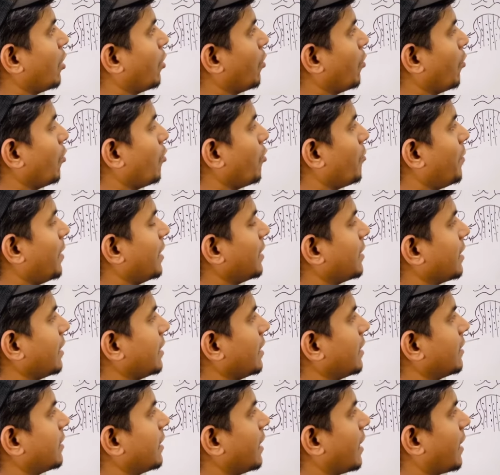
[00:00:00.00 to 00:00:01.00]
ग्लोबल
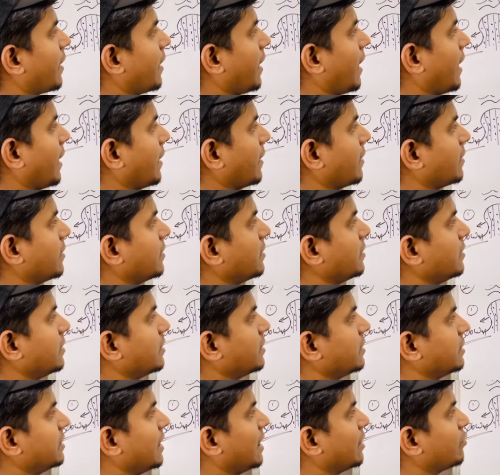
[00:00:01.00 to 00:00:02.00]
कलर करना है
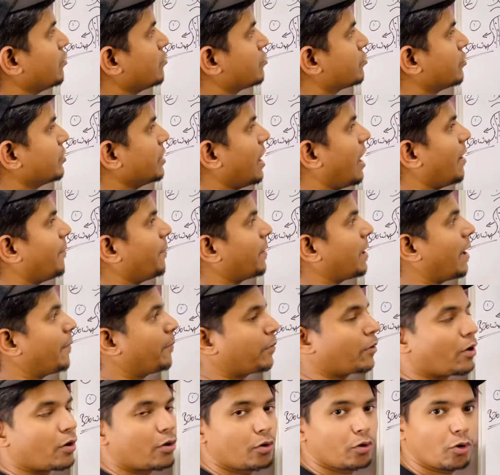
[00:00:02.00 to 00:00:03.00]
या हाँ दोस्तों यहाँ पर
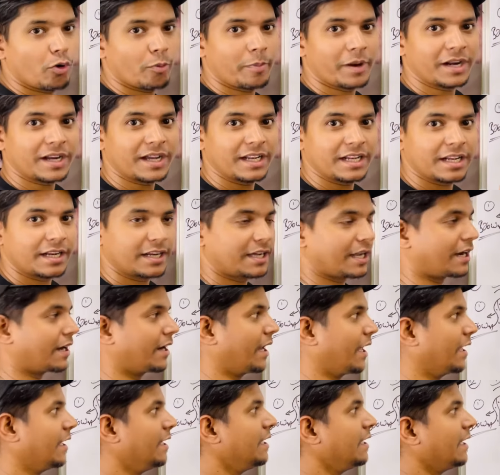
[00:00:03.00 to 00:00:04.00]
आप लोग को ग्लोबल कलर
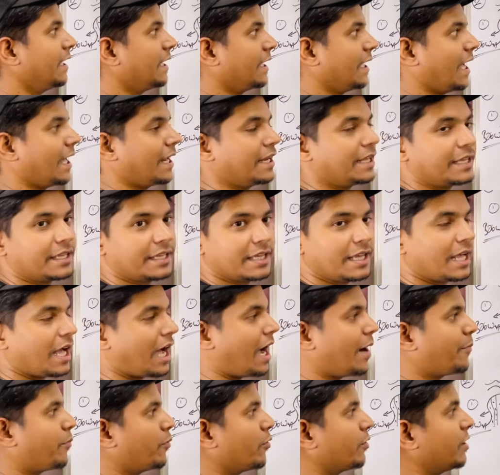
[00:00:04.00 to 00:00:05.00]
करना है यानी कि
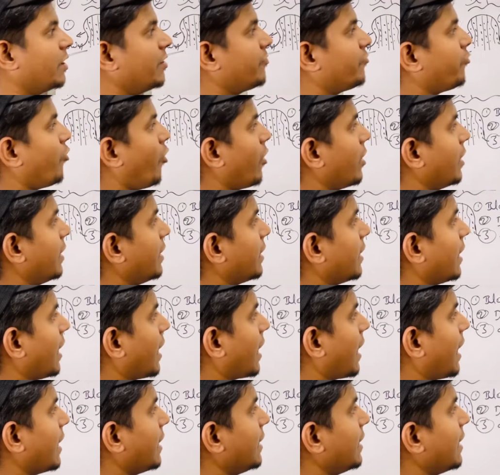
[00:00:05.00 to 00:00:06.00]
आप लोग ने फॉइलिंग
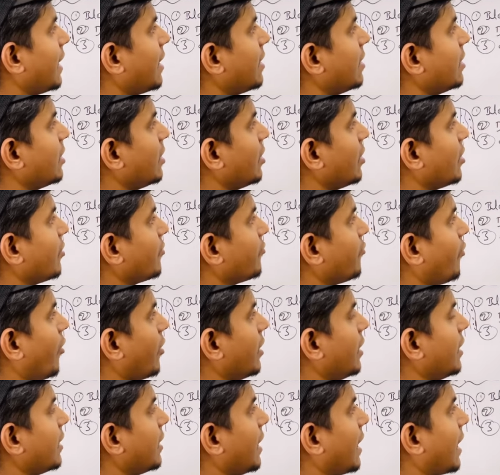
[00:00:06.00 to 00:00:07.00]
लगा लिया
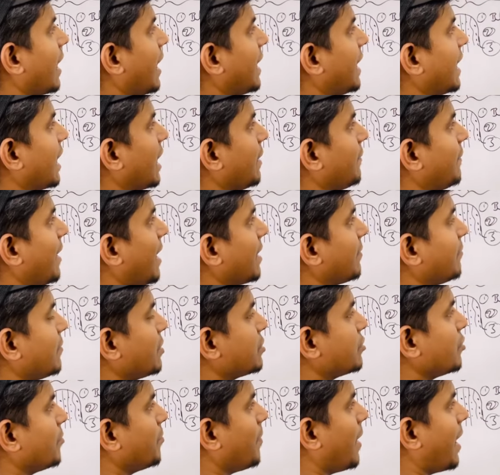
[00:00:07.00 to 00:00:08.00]
फॉइलिंग लगाने के बाद
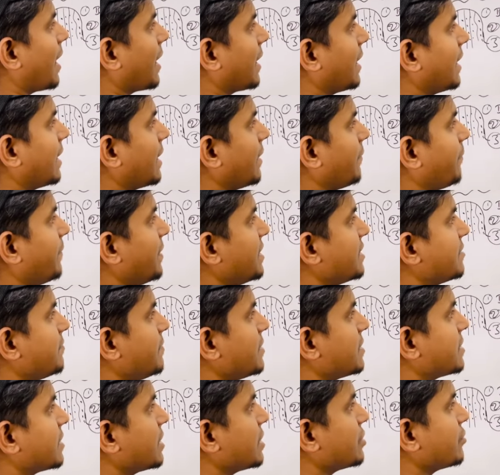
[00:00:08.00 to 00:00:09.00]
में जो बाकी के बीच
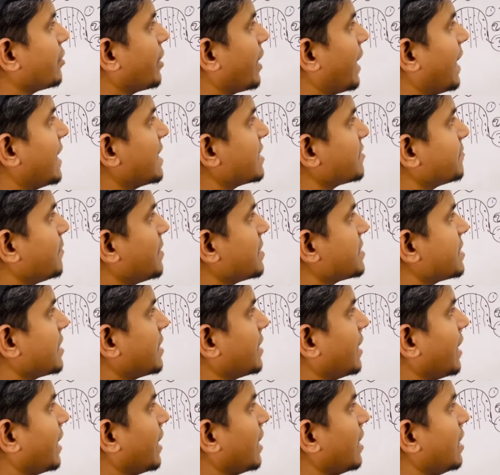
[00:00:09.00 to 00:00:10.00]
बीच के जो हेयर्स
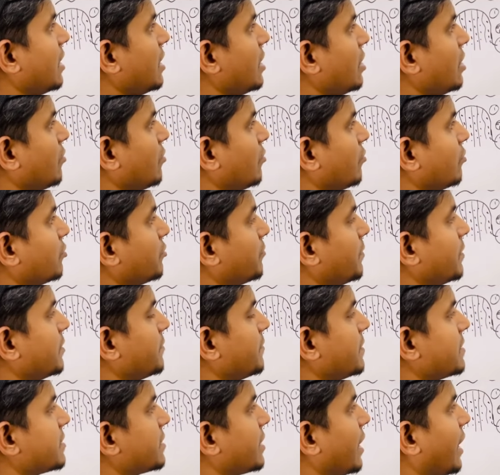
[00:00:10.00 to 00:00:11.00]
बचेंगे उस
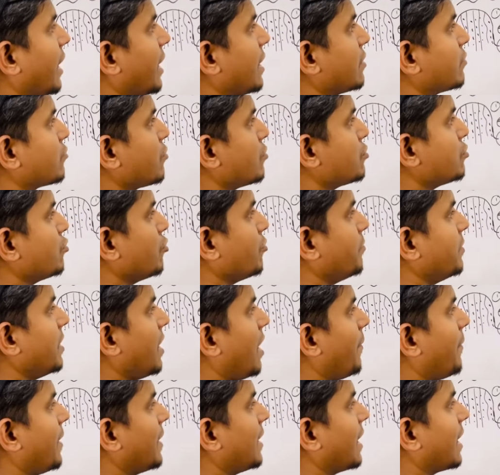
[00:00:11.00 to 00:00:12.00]
बीच बीच के हेयर्स को जो भी
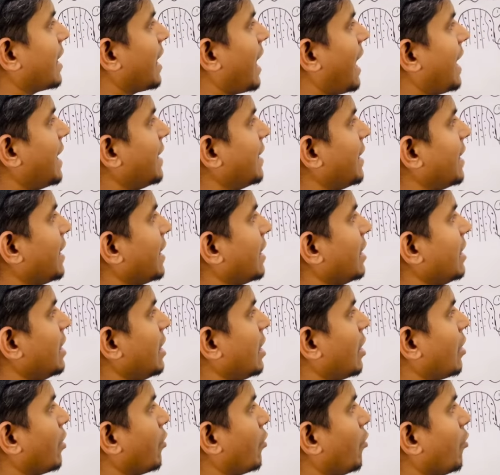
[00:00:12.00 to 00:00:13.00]
हमारे क्लाइंट ने
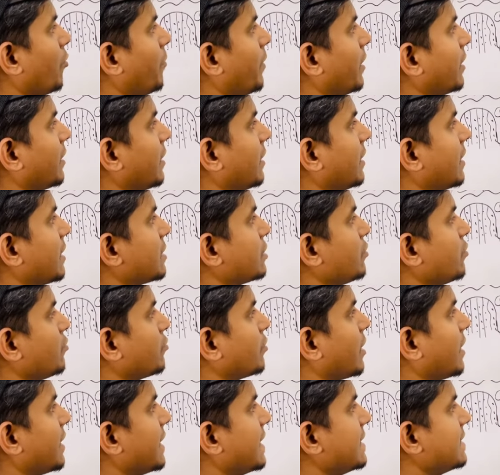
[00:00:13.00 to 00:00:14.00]
ग्लोबल कलर जो
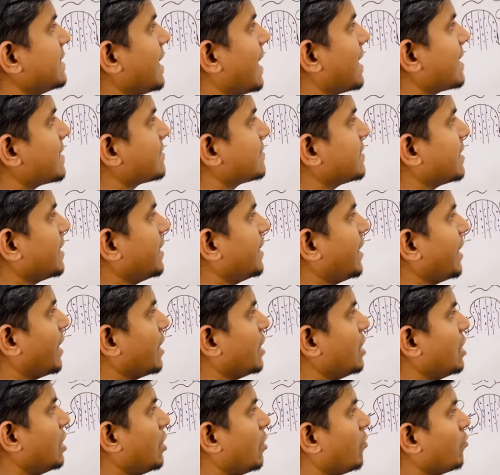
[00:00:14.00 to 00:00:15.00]
उनका डिजायर शेड है
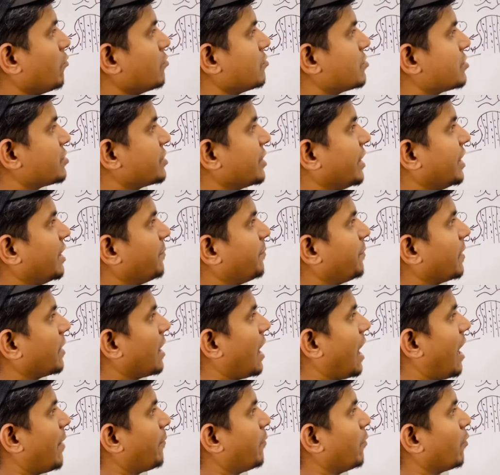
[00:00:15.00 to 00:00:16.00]
उस शेड पर
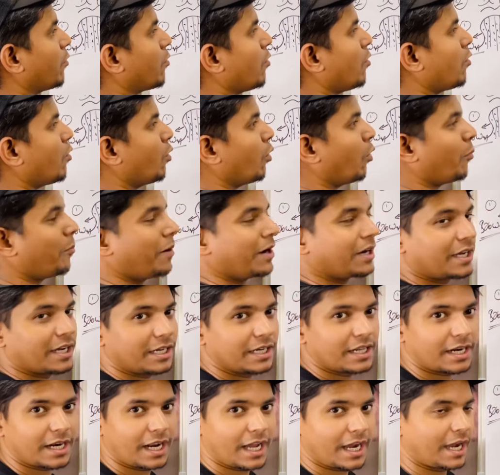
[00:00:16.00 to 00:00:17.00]
आप लोग को ग्लोबल
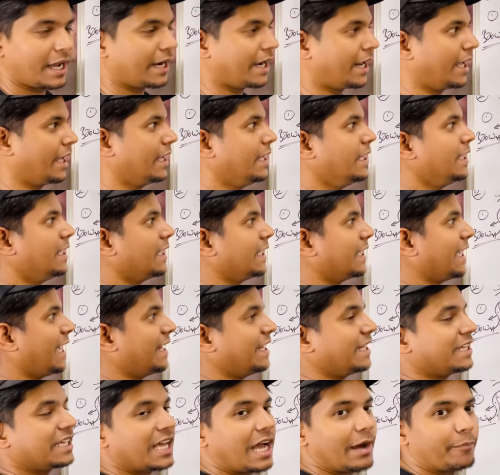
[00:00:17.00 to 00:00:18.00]
कलर लगाना है
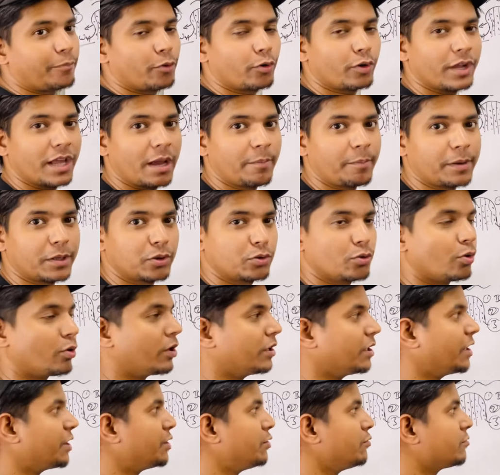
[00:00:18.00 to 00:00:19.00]
यानी कि आप लोग यहाँ पर दो
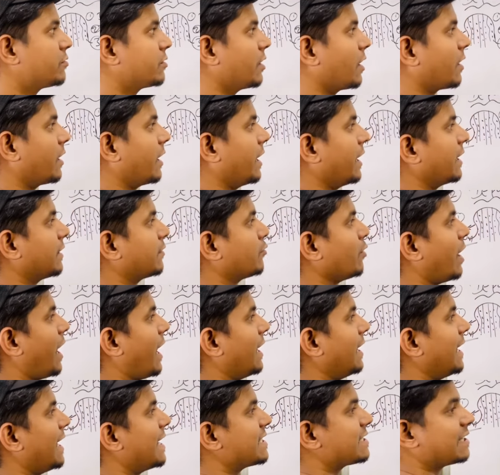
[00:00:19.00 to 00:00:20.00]
कलर यूज करना है एक तो
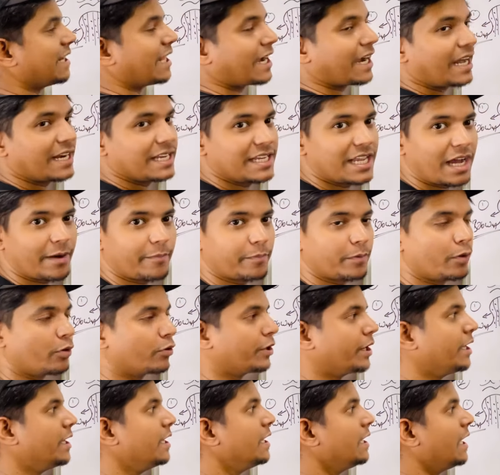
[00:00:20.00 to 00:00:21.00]
हाईलाइट्स लगा लिया आप लोग
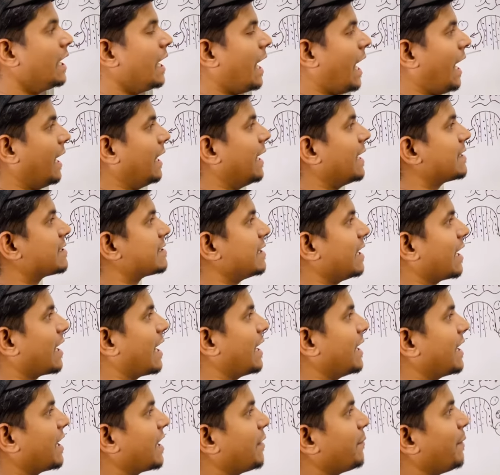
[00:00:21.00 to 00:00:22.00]
ने हाईलाइट्स
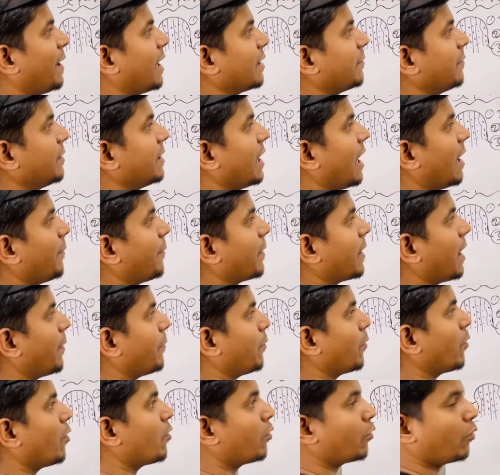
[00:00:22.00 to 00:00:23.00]
लगाने के बाद में यहाँ पर
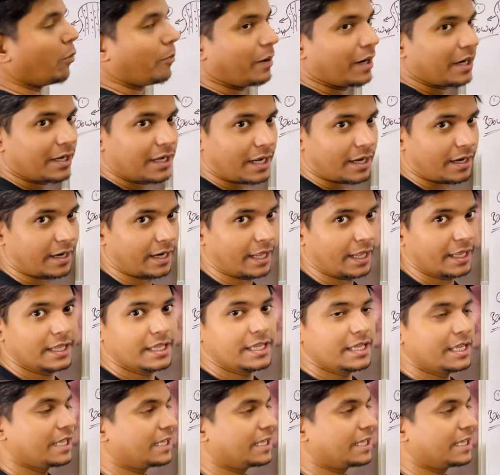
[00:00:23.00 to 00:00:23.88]
आप लोगों को ग्लोबल करना है